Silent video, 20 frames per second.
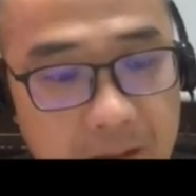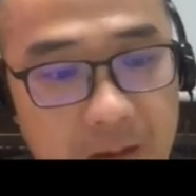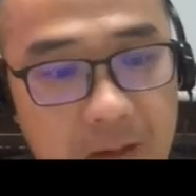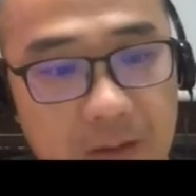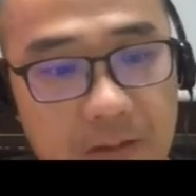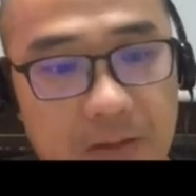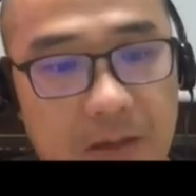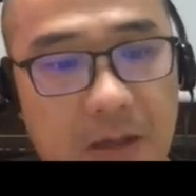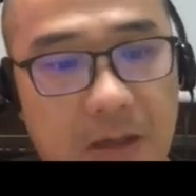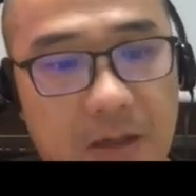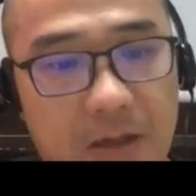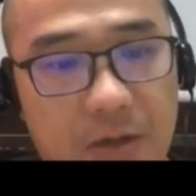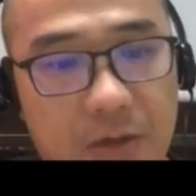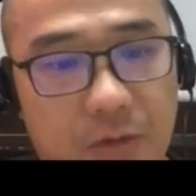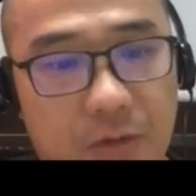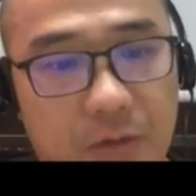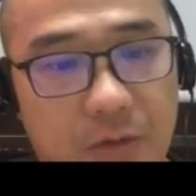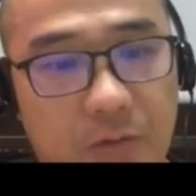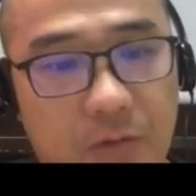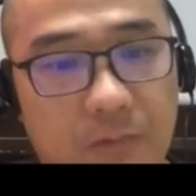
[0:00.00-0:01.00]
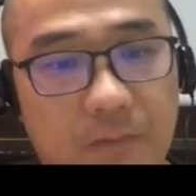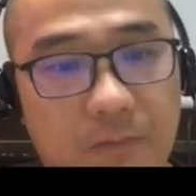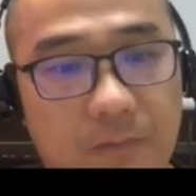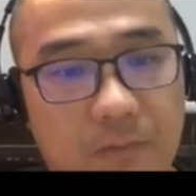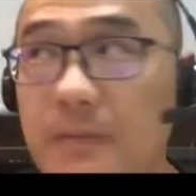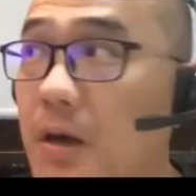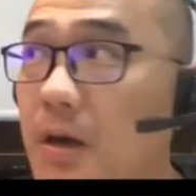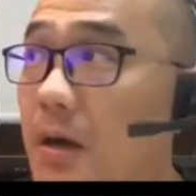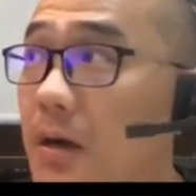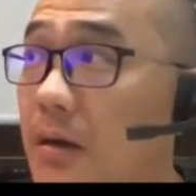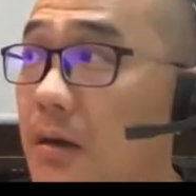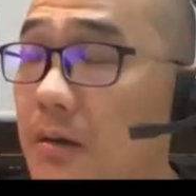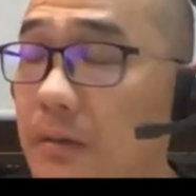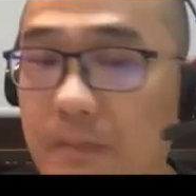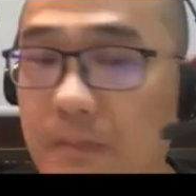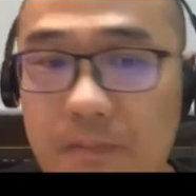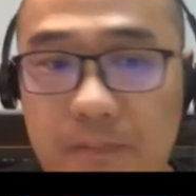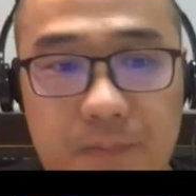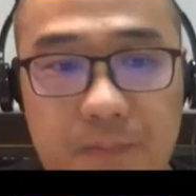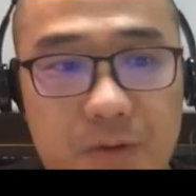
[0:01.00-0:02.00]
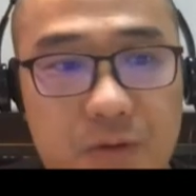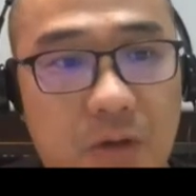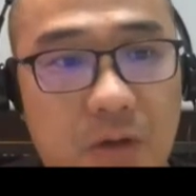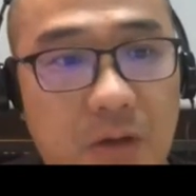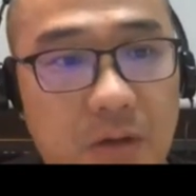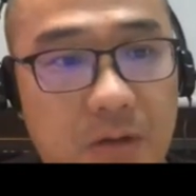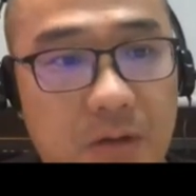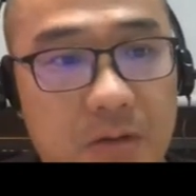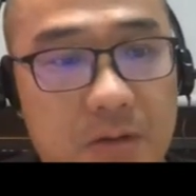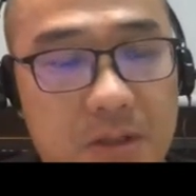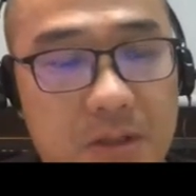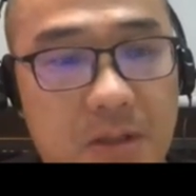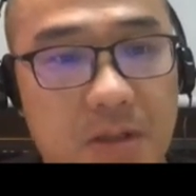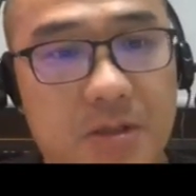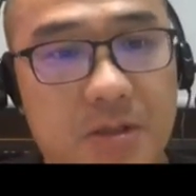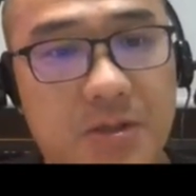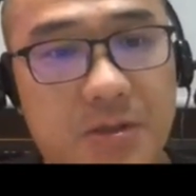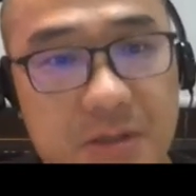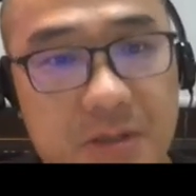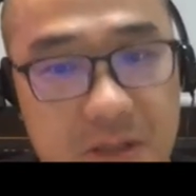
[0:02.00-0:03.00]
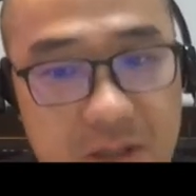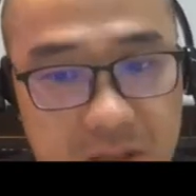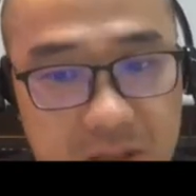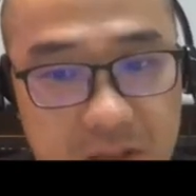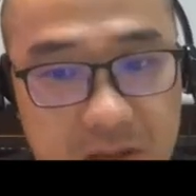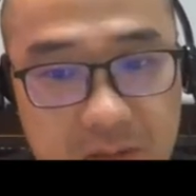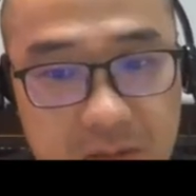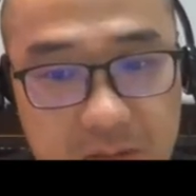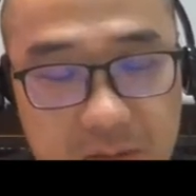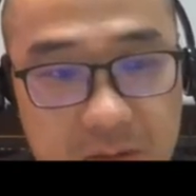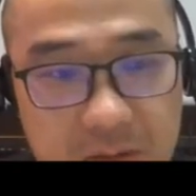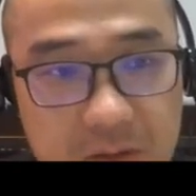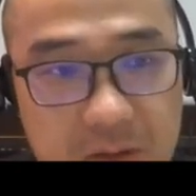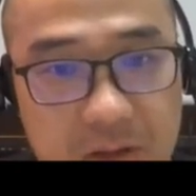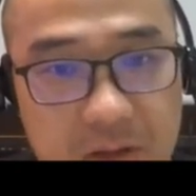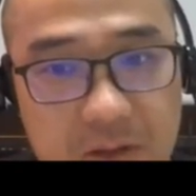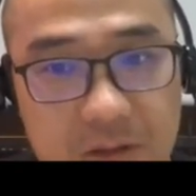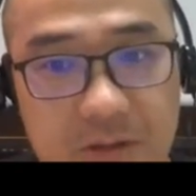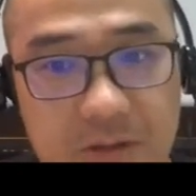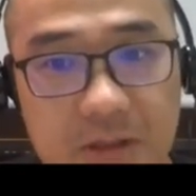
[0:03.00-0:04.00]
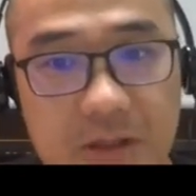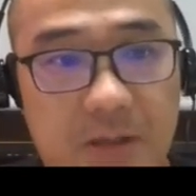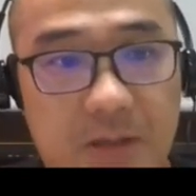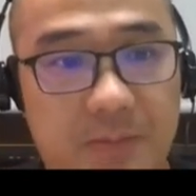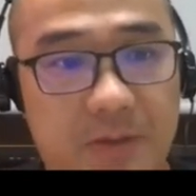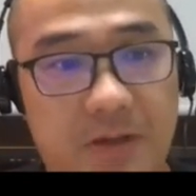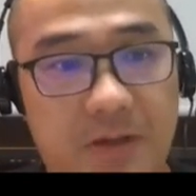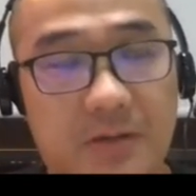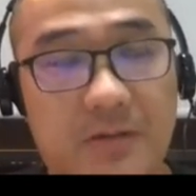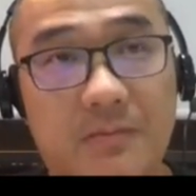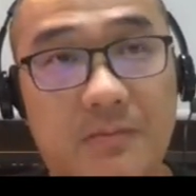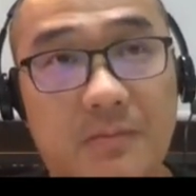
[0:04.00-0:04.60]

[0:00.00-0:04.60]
那有，呃，比如说这个消息体，消息体里面。